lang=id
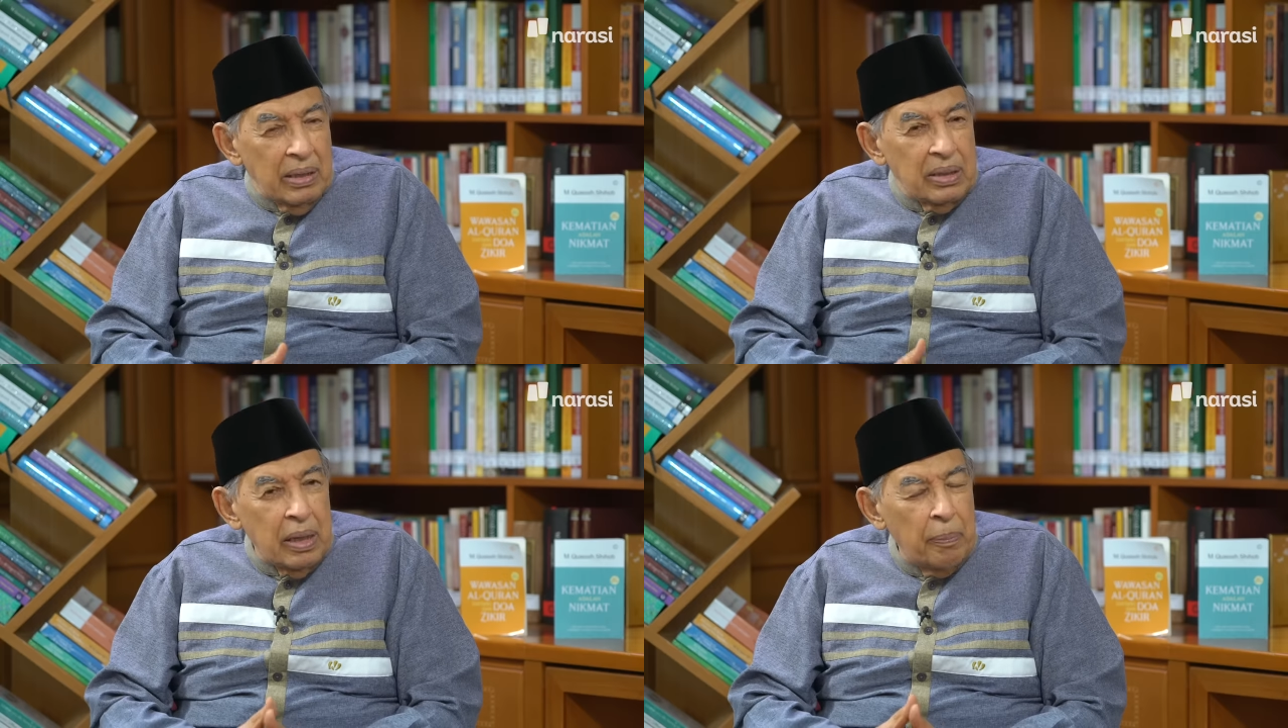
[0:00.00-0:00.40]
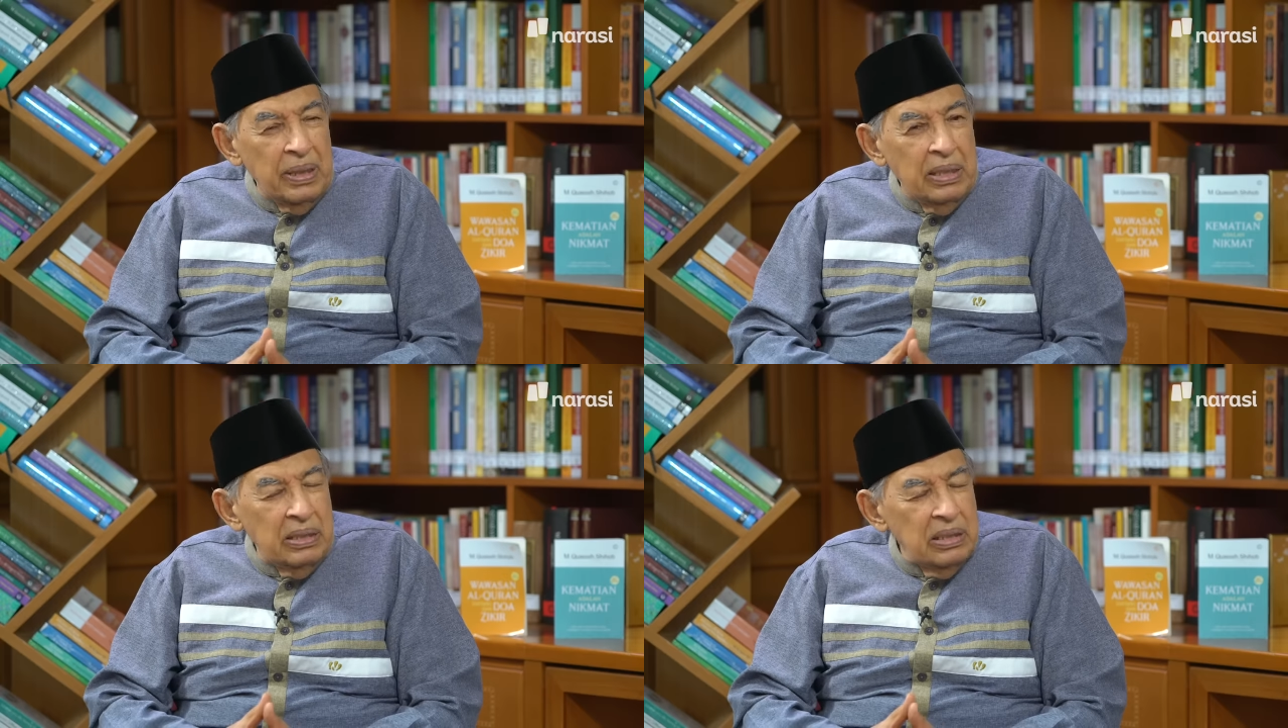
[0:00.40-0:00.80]

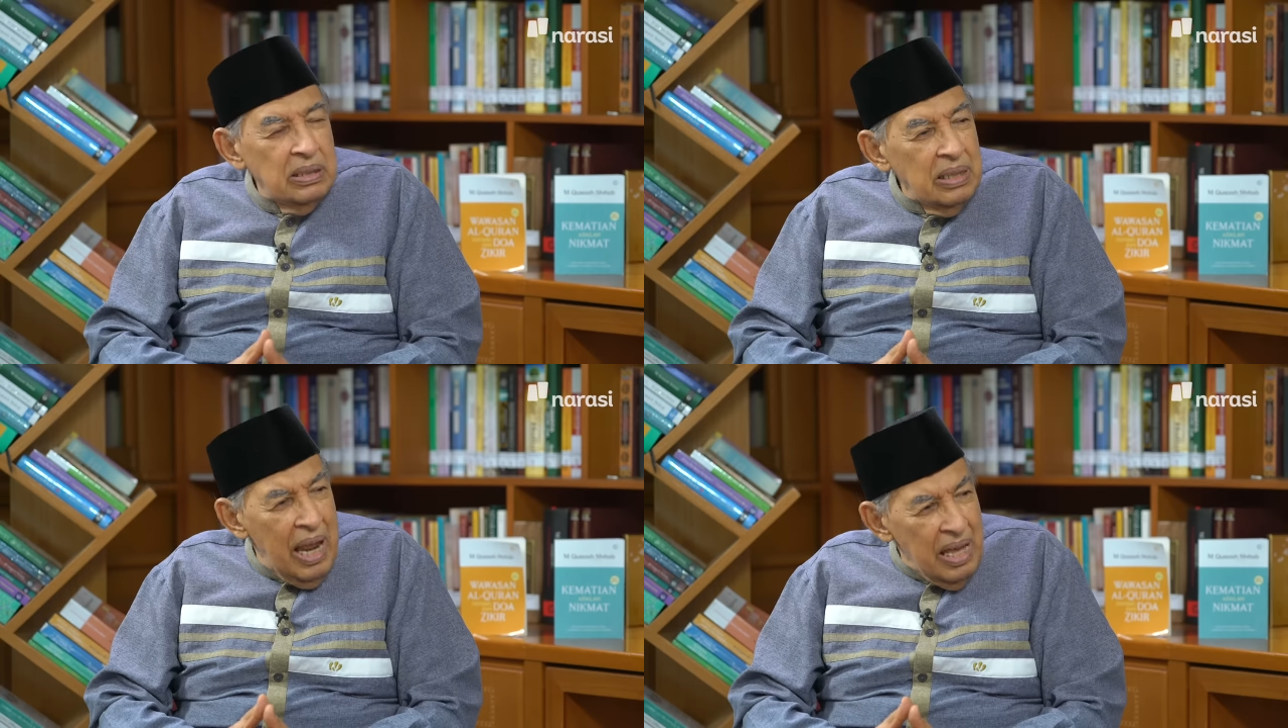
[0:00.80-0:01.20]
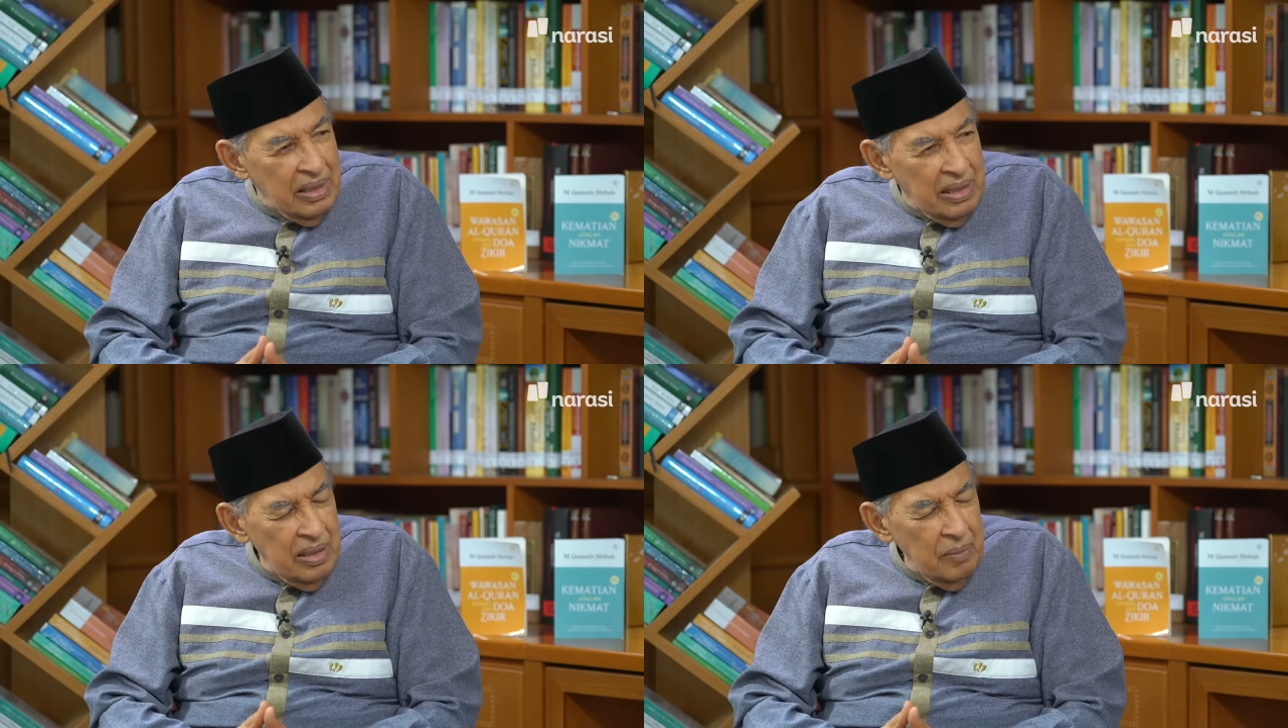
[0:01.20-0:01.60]
tetapi di sisi
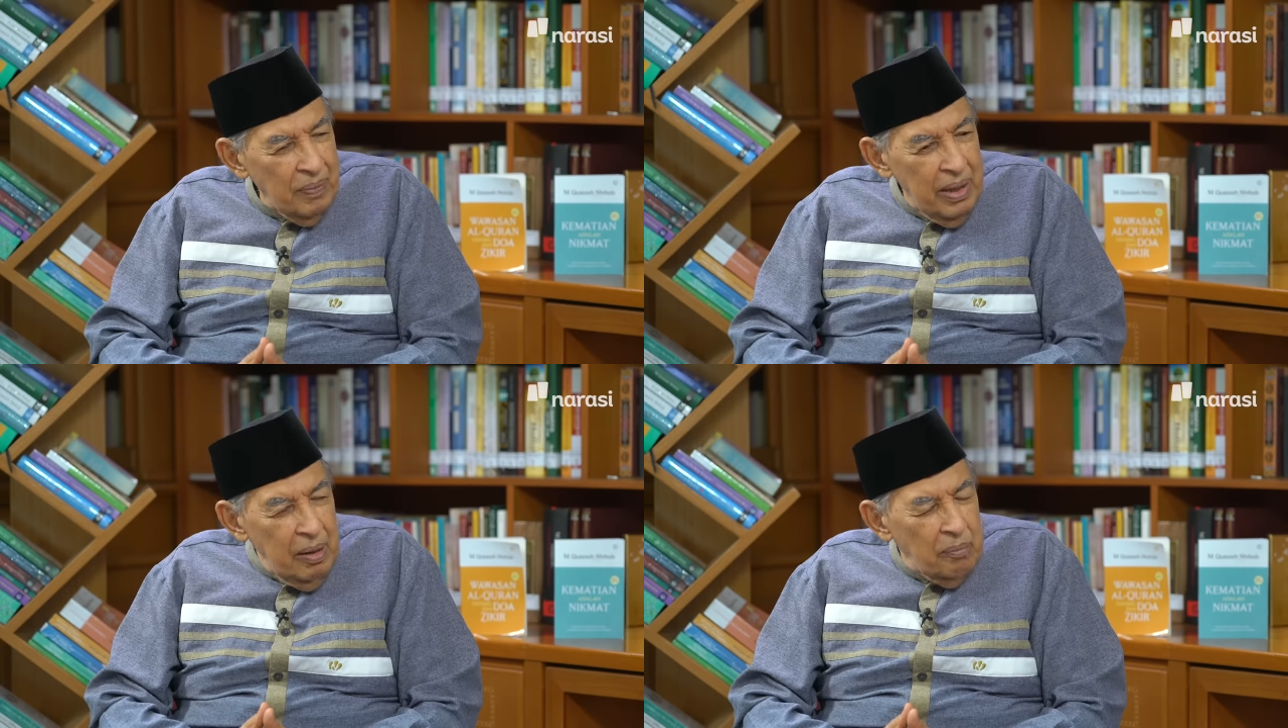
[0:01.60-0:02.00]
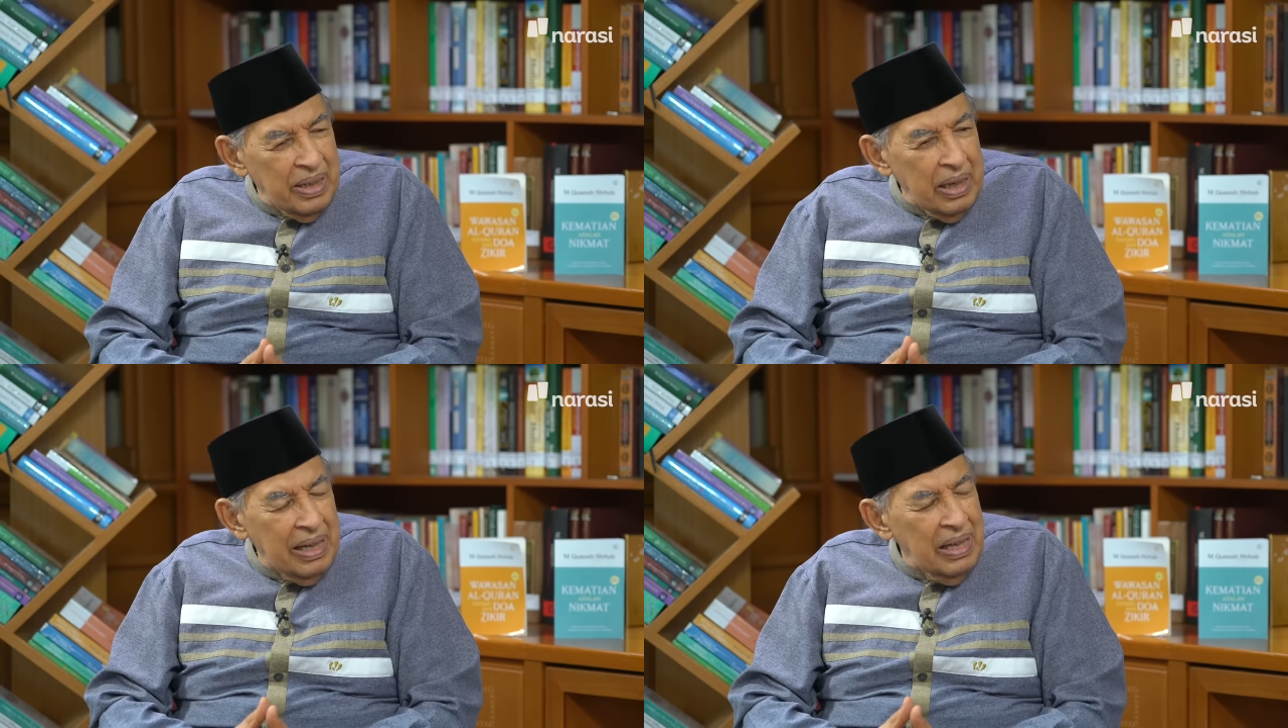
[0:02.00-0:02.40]
lain
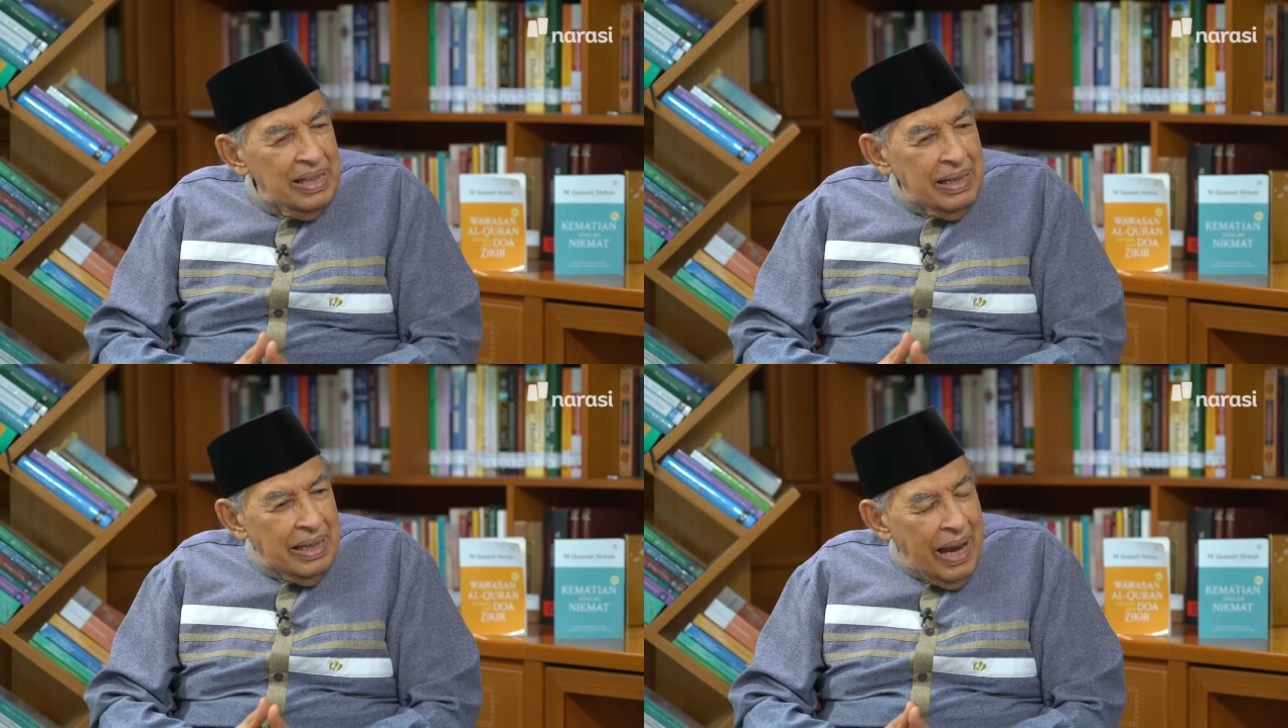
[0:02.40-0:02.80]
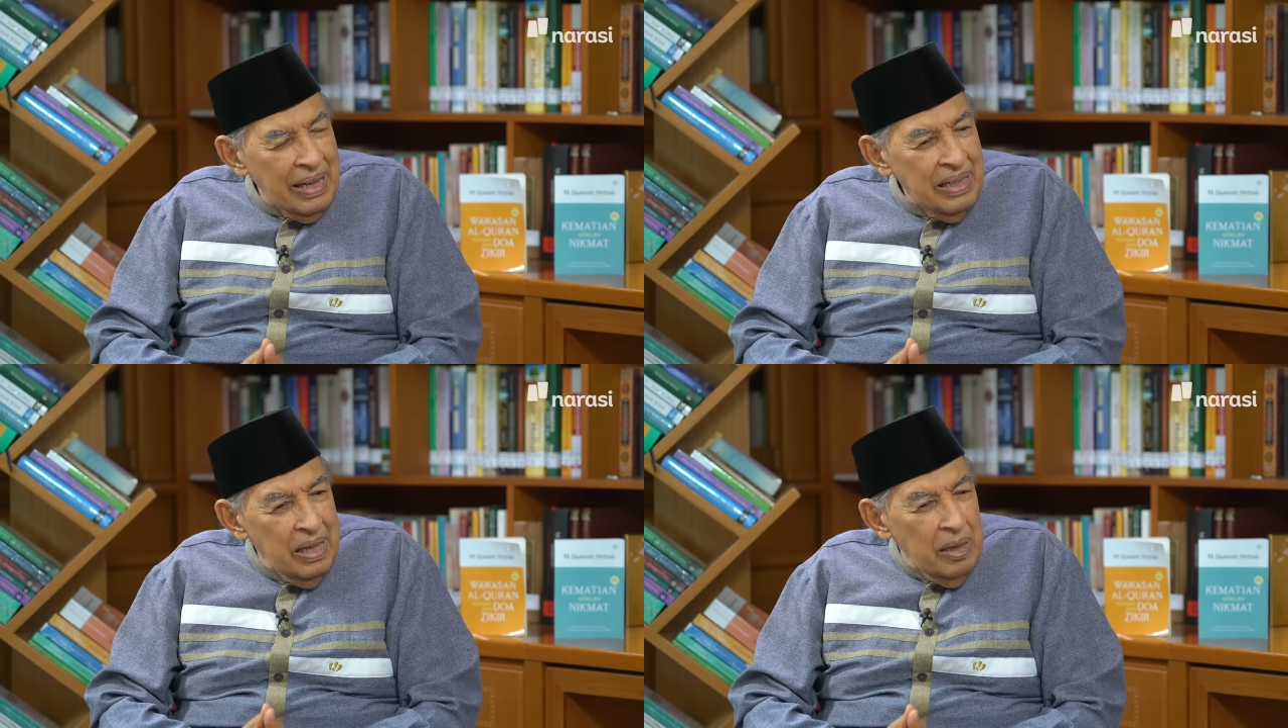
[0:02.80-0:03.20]
mereka
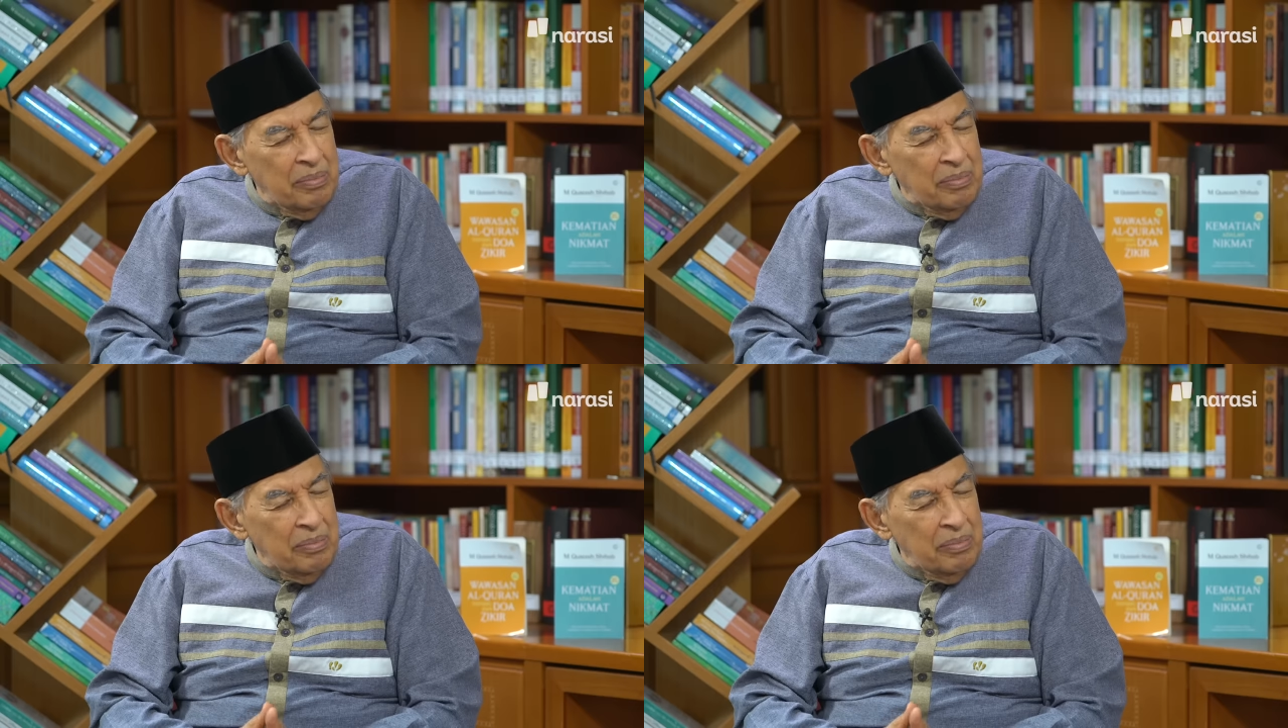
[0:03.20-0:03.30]
enggan